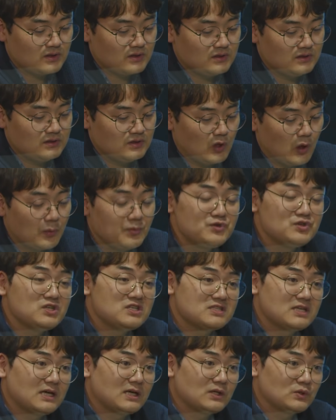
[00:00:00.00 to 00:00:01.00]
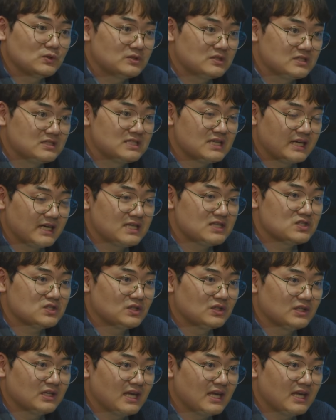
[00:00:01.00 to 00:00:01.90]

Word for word: 그 어비중 기사도 등장을 했죠.